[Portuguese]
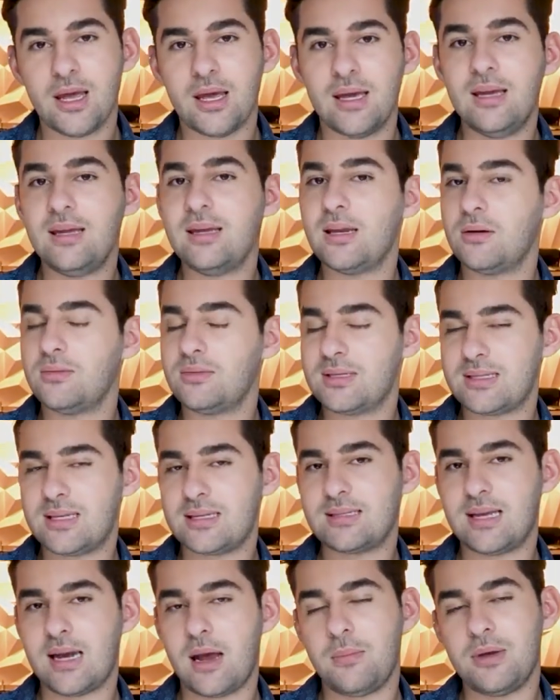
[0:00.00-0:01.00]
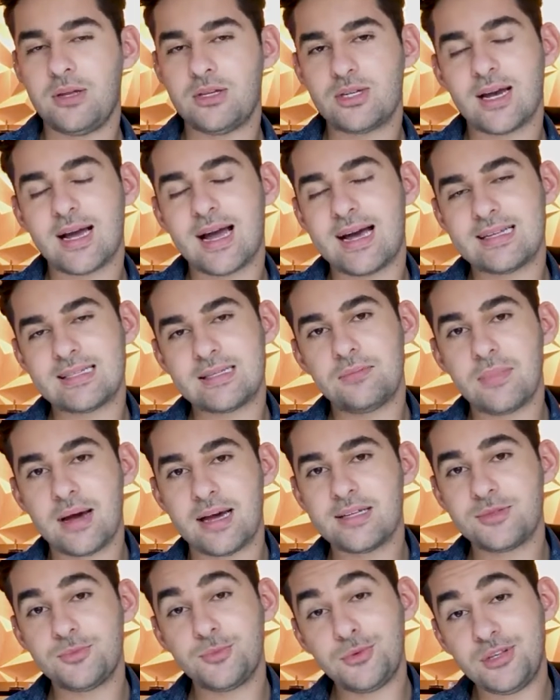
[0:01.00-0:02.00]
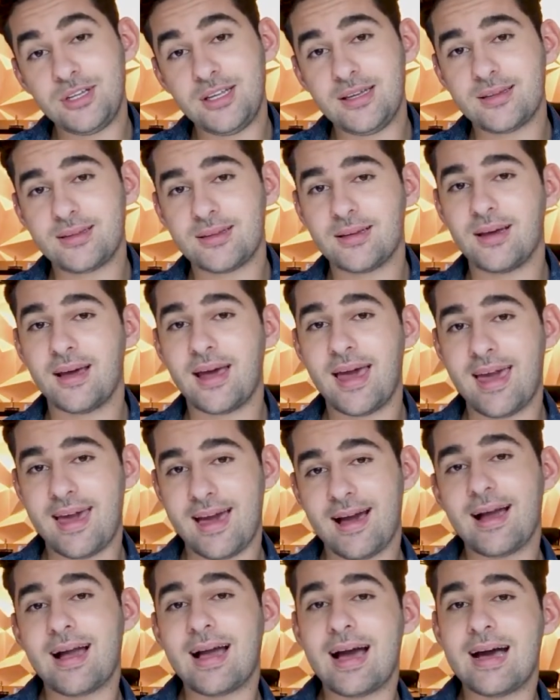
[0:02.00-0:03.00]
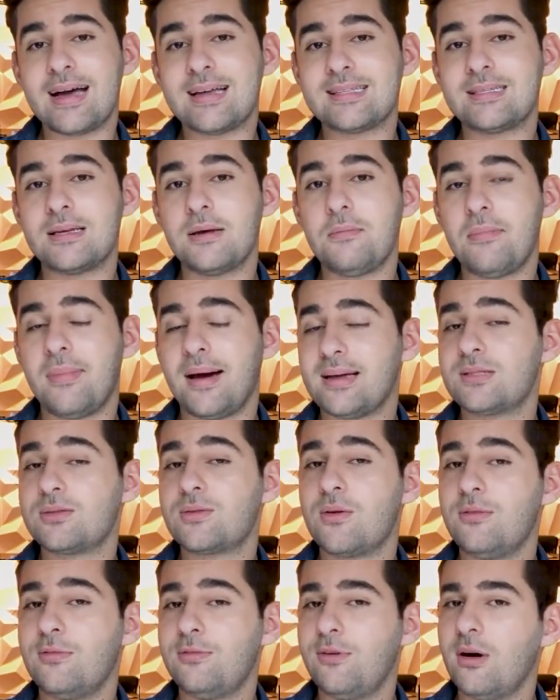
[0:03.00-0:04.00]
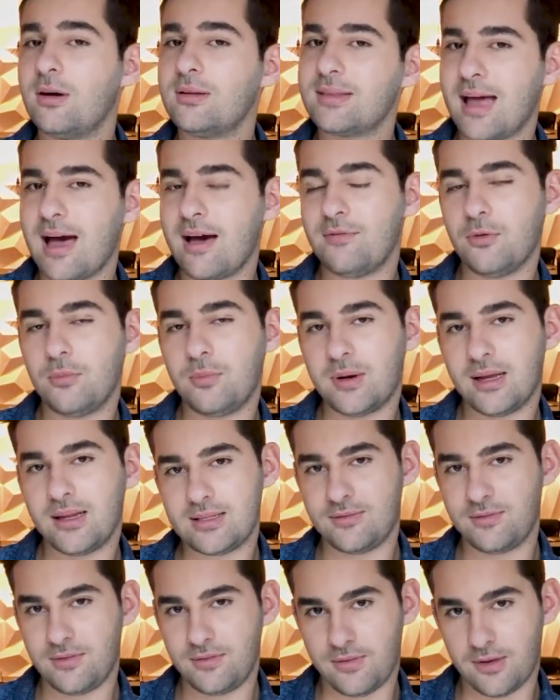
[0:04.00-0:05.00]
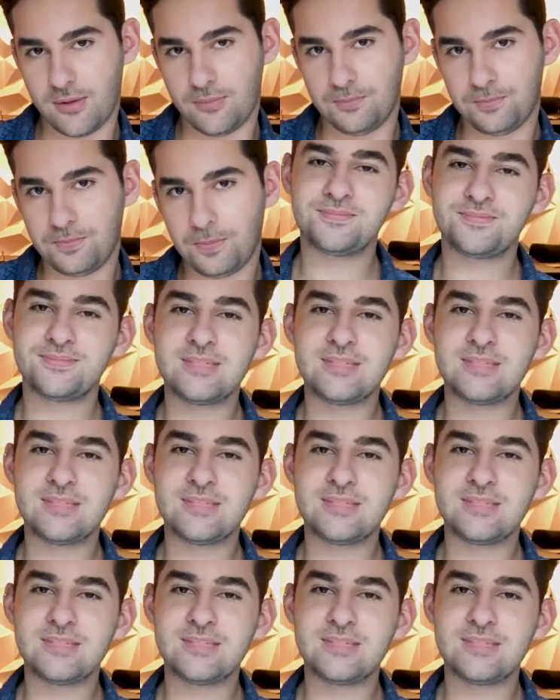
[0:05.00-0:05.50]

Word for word: E não necessariamente a casa mais bonita é a casa mais confortável para ele viver.